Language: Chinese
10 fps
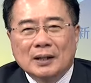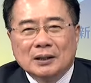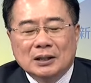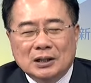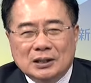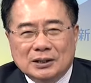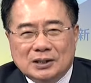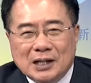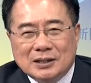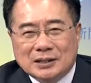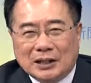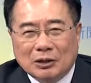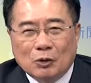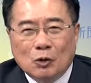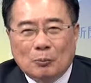以一个县长
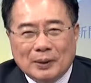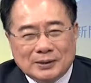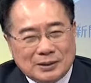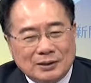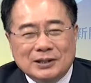能够被设立